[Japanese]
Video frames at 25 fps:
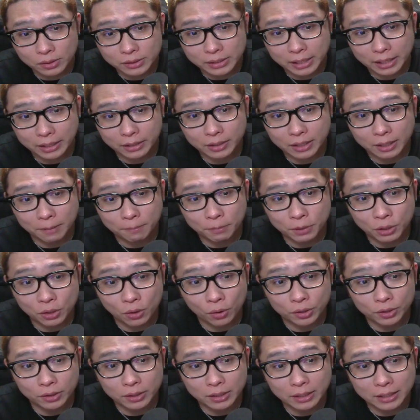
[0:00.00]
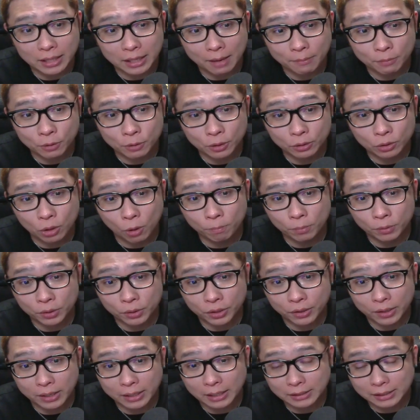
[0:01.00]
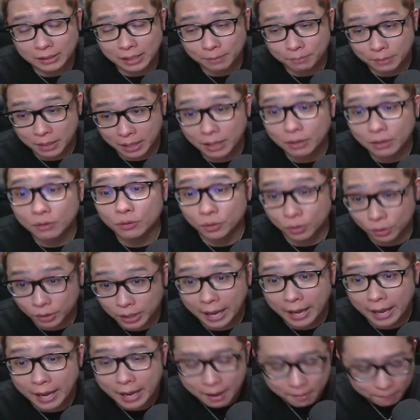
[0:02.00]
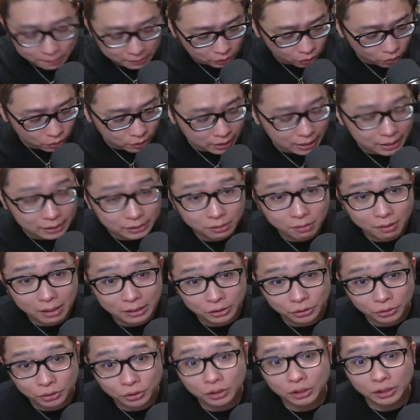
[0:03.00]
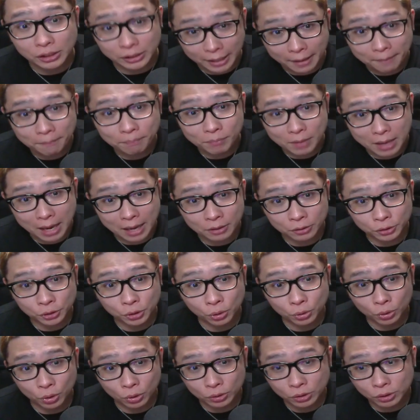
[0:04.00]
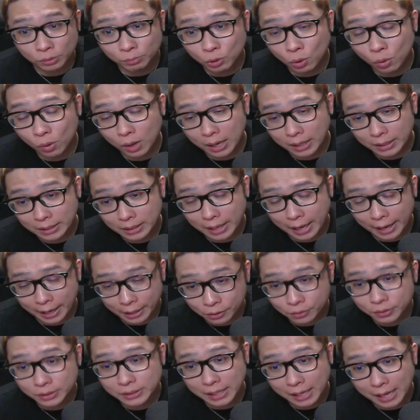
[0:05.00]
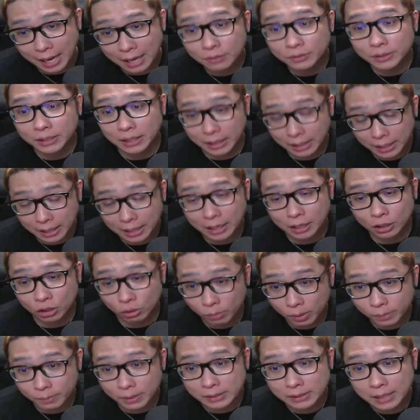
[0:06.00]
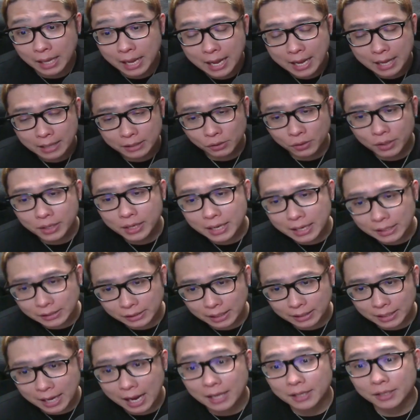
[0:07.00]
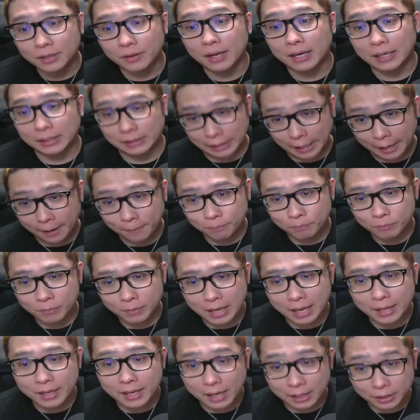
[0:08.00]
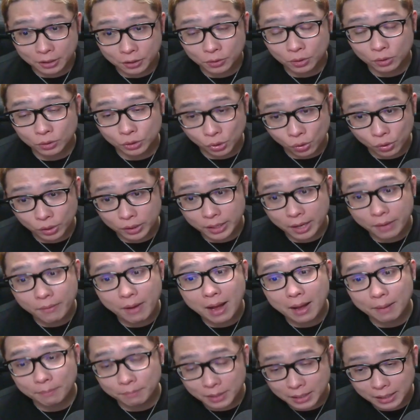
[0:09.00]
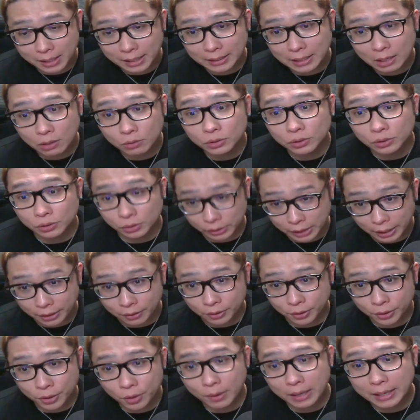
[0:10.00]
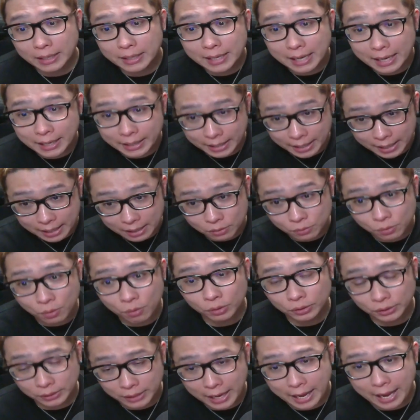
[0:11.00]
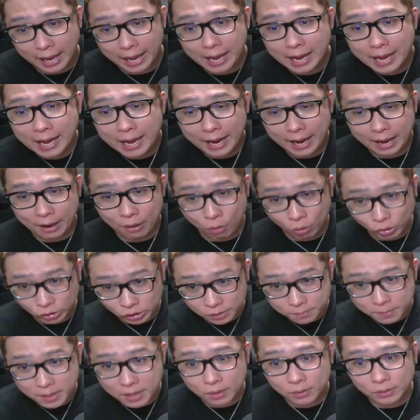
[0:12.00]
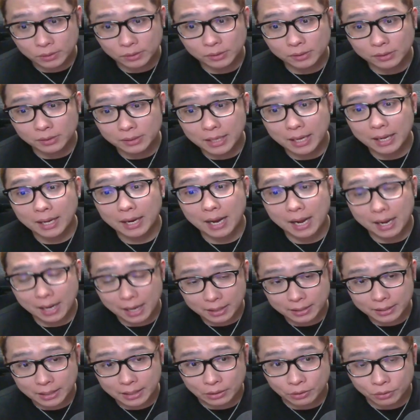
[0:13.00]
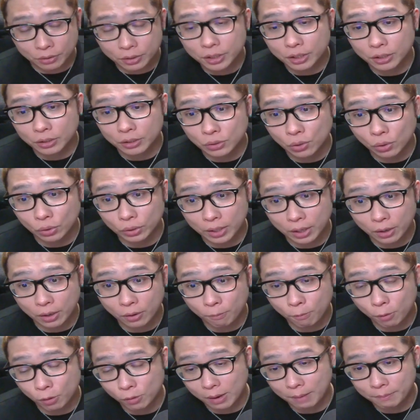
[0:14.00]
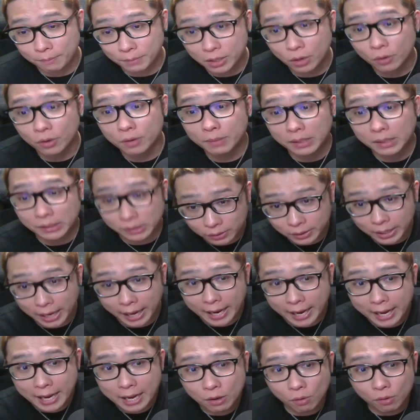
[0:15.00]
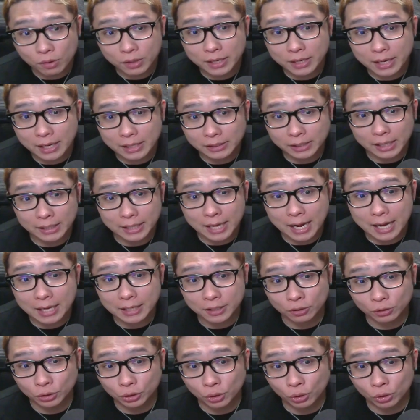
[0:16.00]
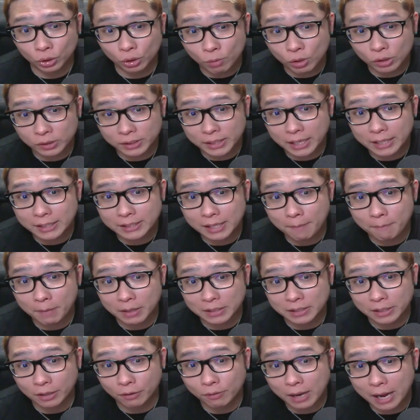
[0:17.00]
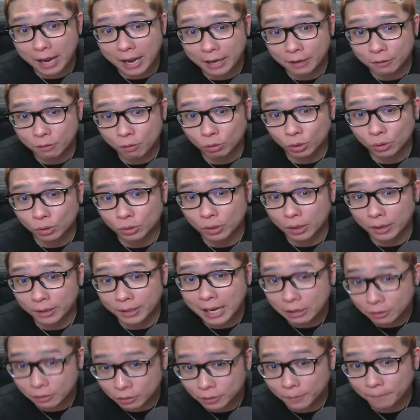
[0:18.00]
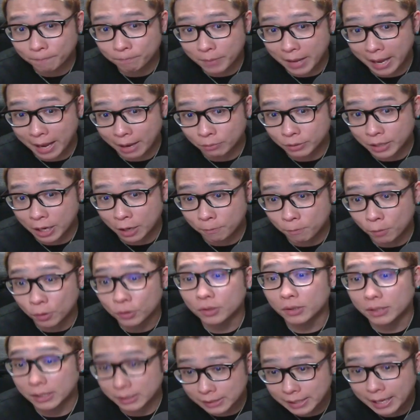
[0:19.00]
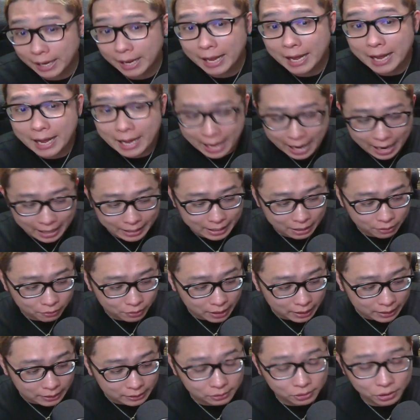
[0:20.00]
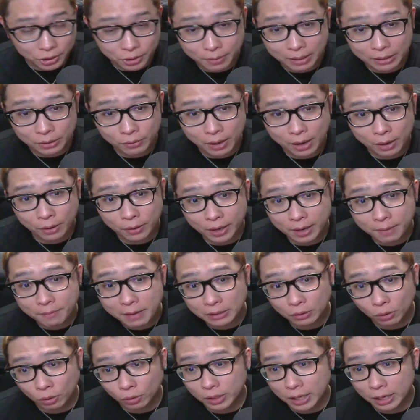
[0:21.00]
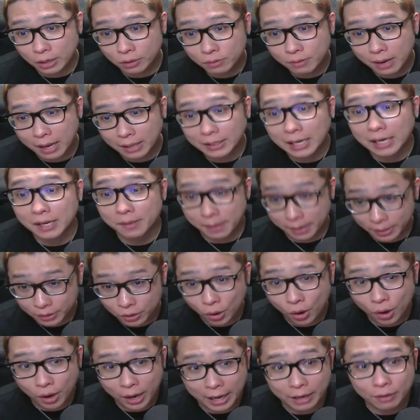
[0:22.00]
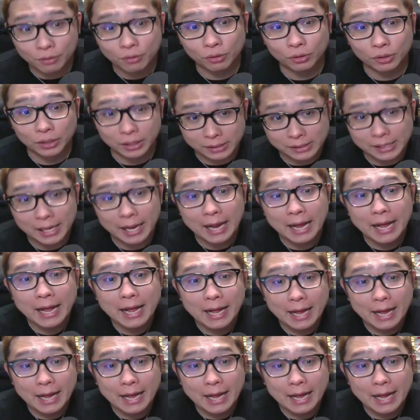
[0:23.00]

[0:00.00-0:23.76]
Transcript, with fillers: さっき言ってたビットコインで言ってたダブルトップっていう形が見えてくるので、まあ、そこに関しては純粋にね、あの、ショートを積む方がえ優位性があるんじゃないかなと思います。それに関しては短期の話ね。なんでかっていうと、長期では右肩を作ってくる。要は一回下落をして、えー、押し目を作ってから上がってくるっていう想定を僕は見ておりますので、ここに関しては短期のショートも全然目線を変えることなく、えー、打てるポイントですね。はい。なので、リスクリワードが良ければ取っていくのは当たり前ということですね。